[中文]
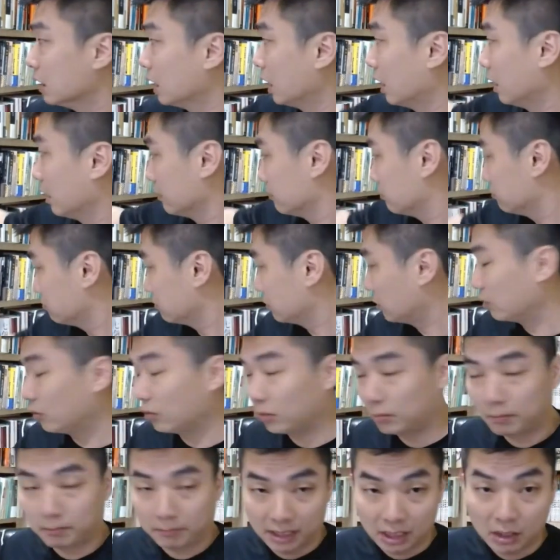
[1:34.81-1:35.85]
呃，
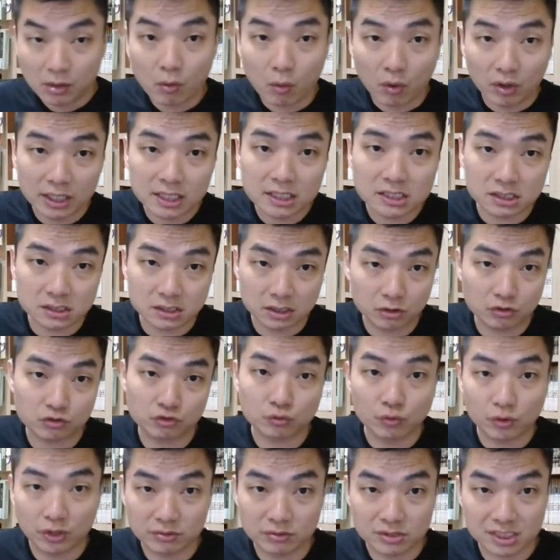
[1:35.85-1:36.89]
民国历史的
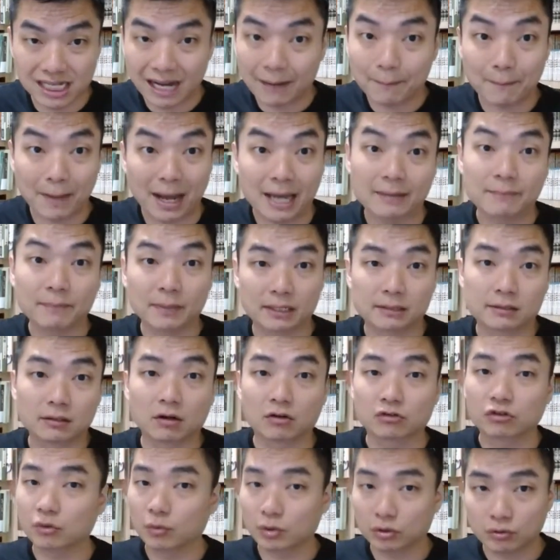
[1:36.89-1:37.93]
书我有上百本
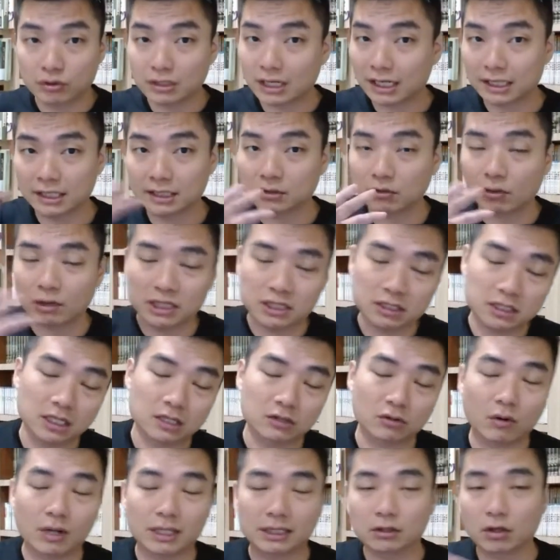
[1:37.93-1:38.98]
哦，所以我对那一段
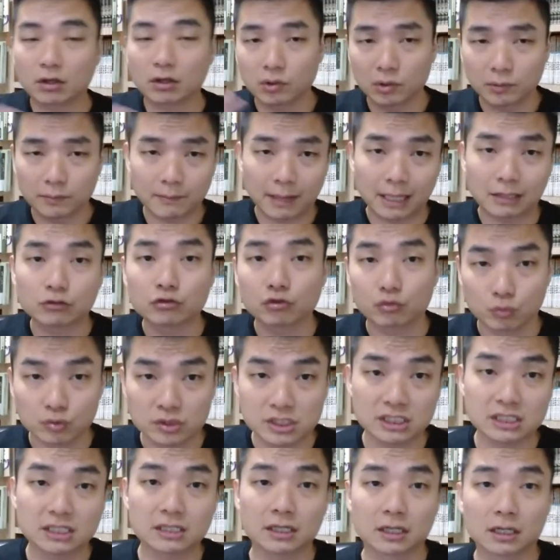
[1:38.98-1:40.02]
阶段都蛮熟
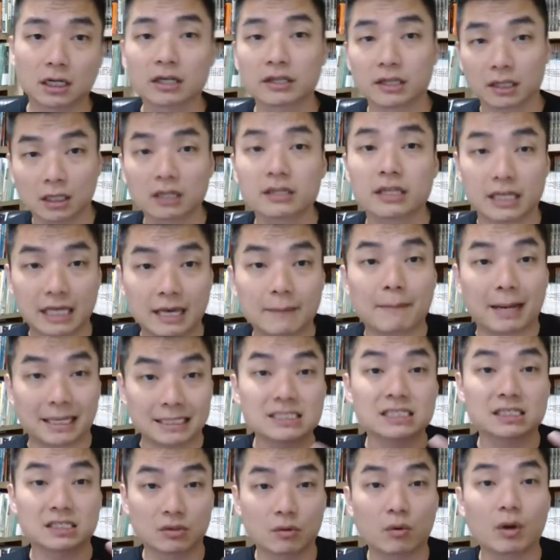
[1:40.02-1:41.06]
悉的，而而且也
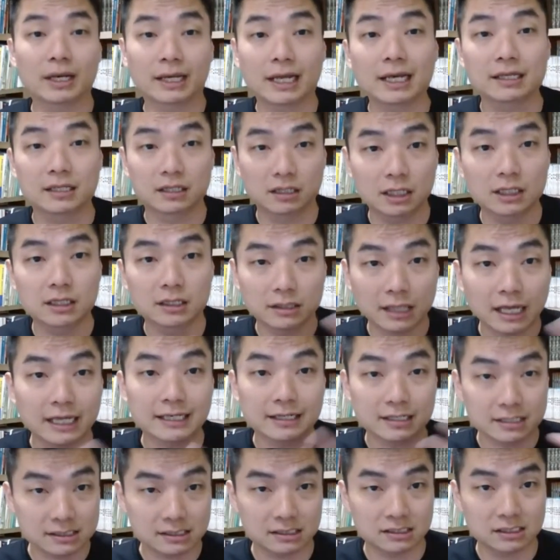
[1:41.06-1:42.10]
蛮喜欢那一那
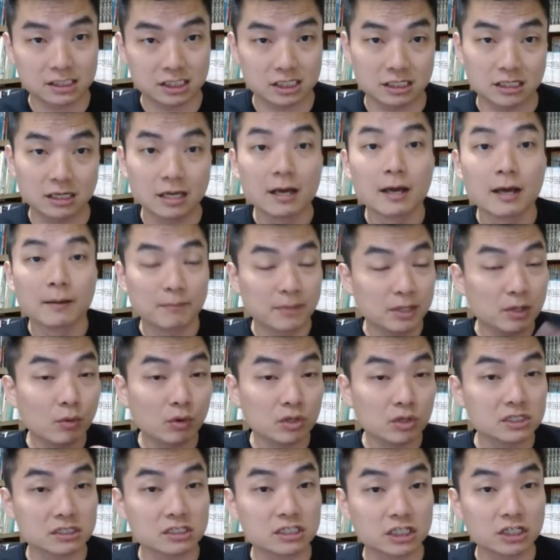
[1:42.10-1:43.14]
一个时期。民
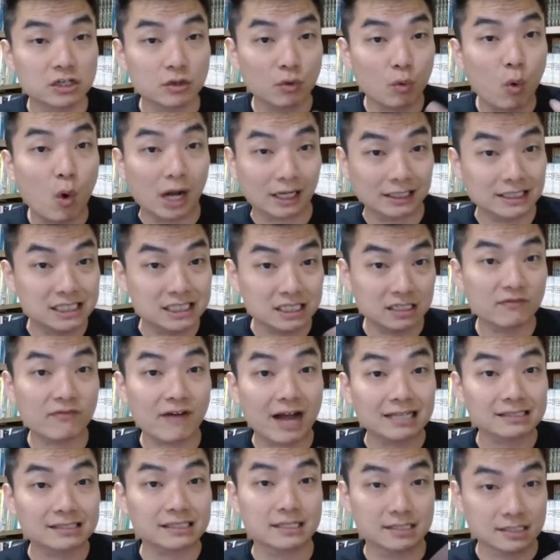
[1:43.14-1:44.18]
国时期有黄金
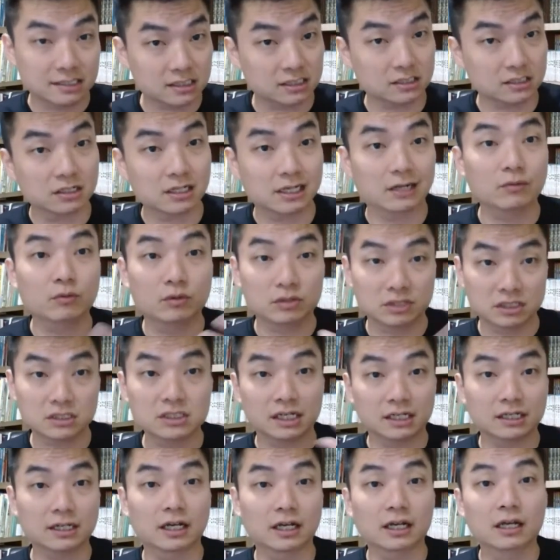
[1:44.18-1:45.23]
发展十年，我之
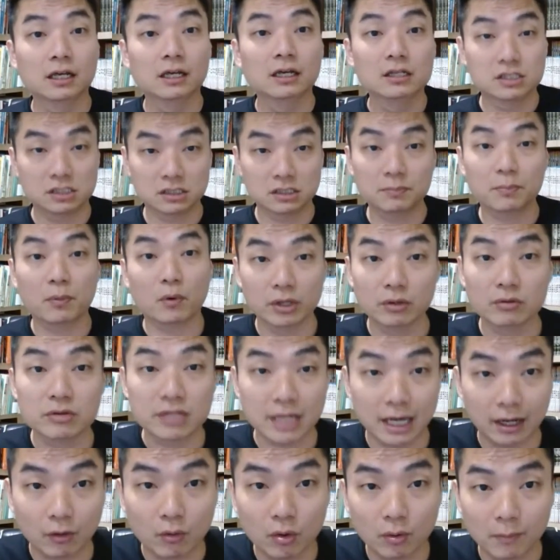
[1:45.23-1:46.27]
前的直播有
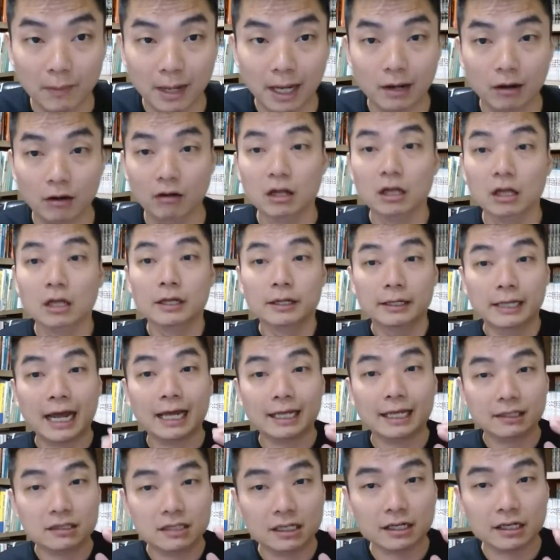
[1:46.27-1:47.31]
讲过嘛，哈。那
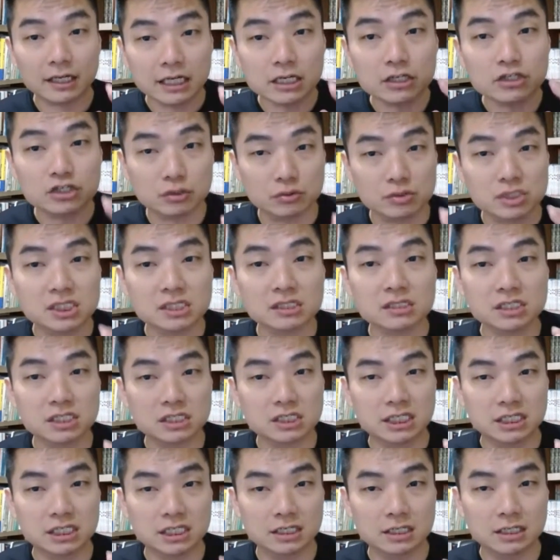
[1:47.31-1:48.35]
这个一九四
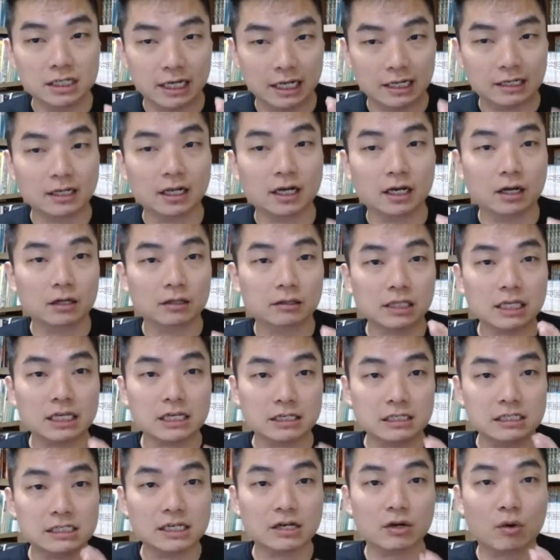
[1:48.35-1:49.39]
七年的
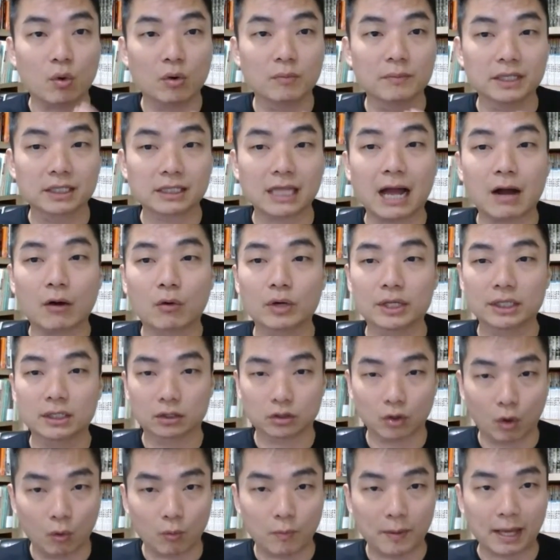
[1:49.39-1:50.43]
第一届国民大会
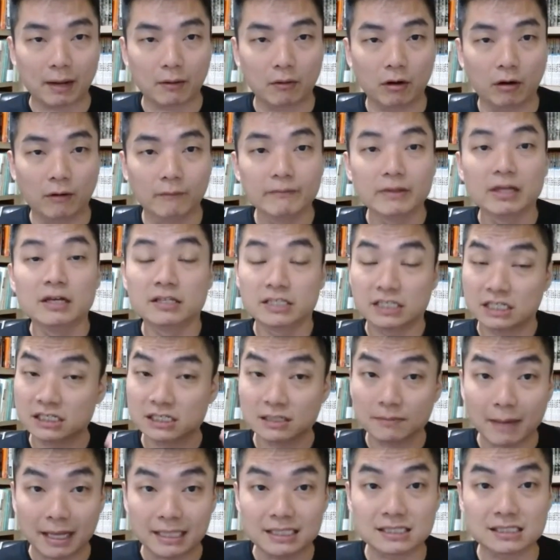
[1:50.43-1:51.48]
的投票，哦，其
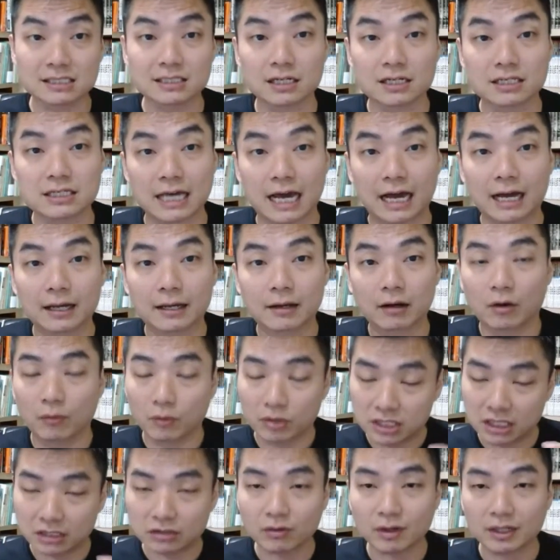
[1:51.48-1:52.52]
实蛮值得讲啊。
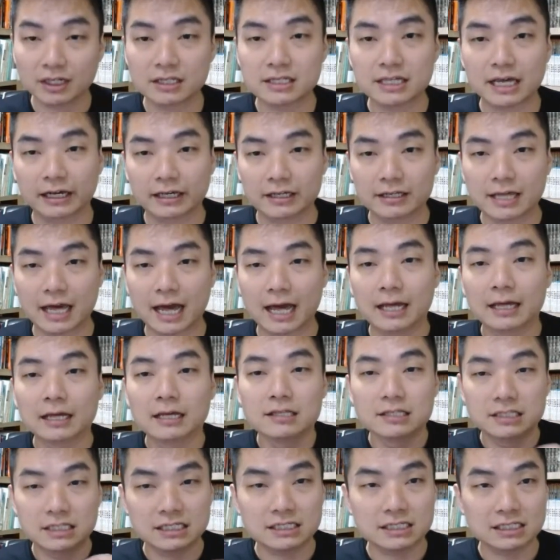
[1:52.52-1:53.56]
我简短的讲一下，
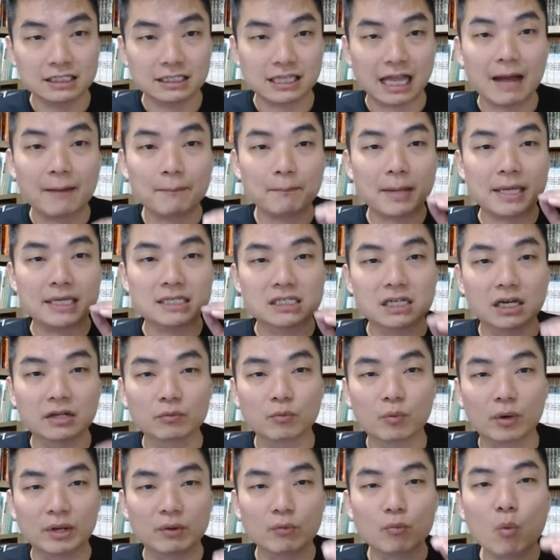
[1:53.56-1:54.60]
其实它被
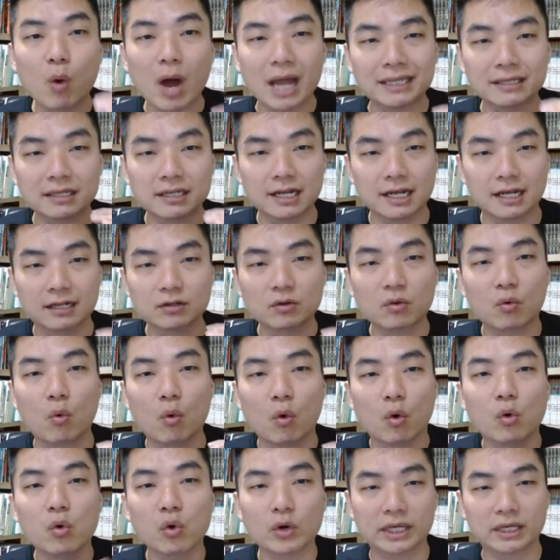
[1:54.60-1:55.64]
称为万年
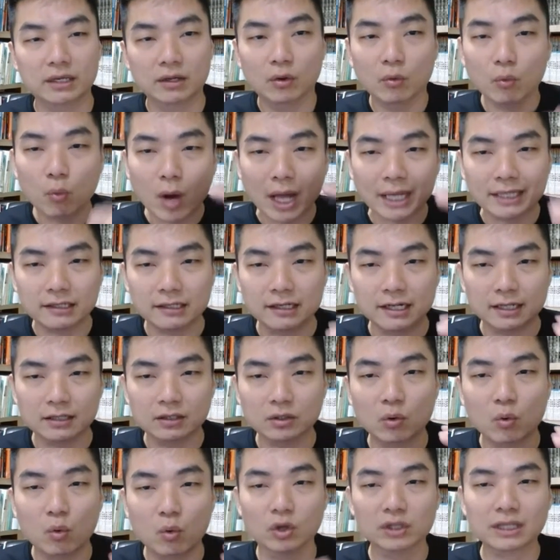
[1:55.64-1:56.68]
国会、万
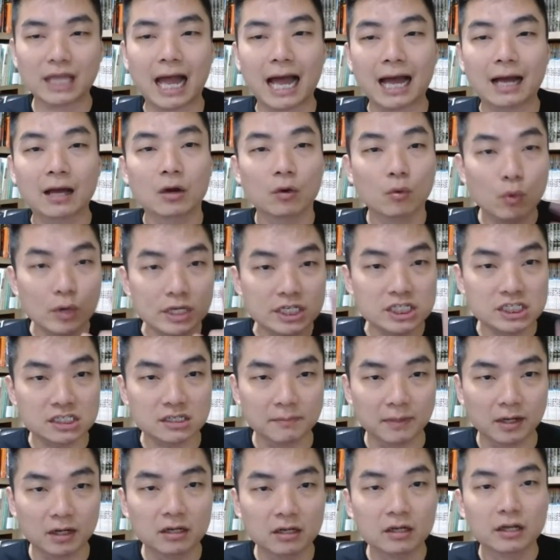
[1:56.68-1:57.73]
年国大，为
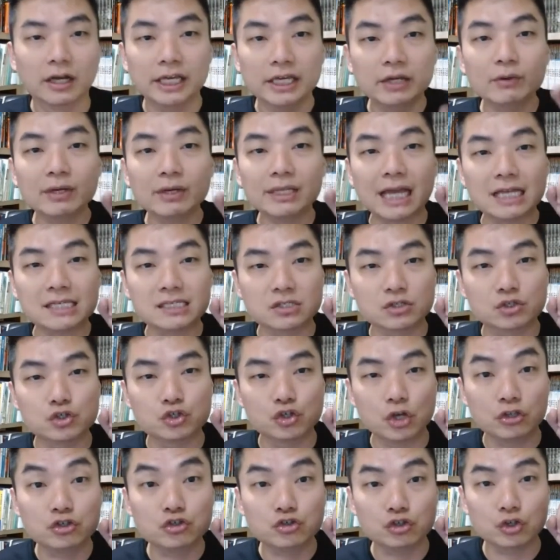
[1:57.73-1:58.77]
什么？因为它只
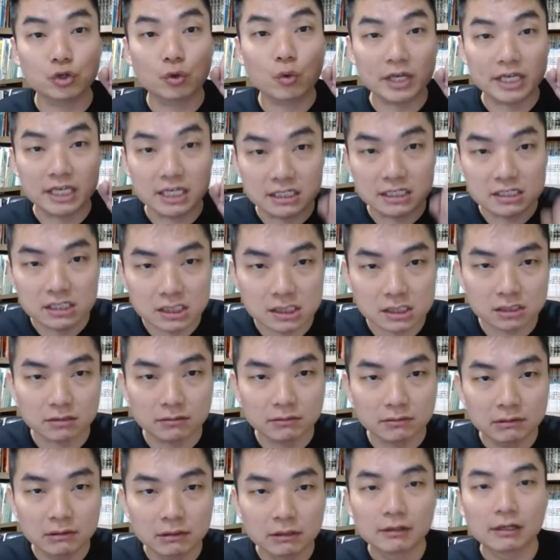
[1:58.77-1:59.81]
选举过一
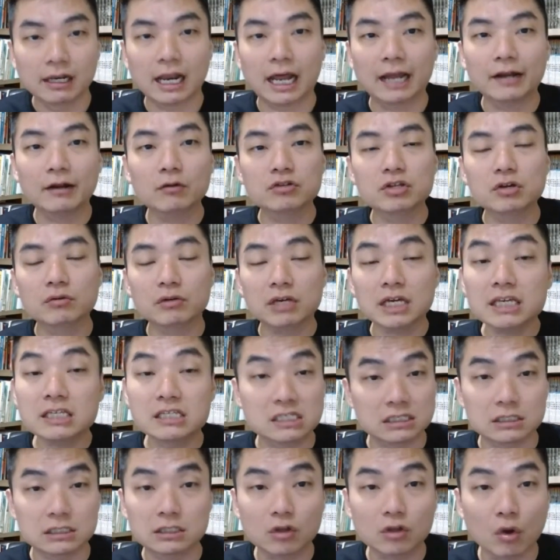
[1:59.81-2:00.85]
次，然后就一
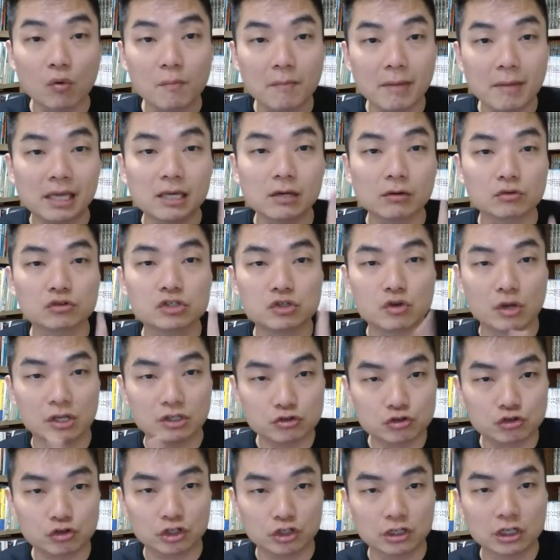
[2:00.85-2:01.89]
直都没有
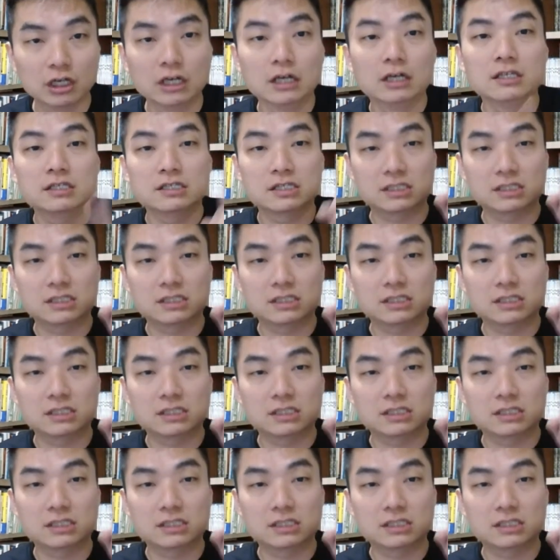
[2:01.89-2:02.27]
选举，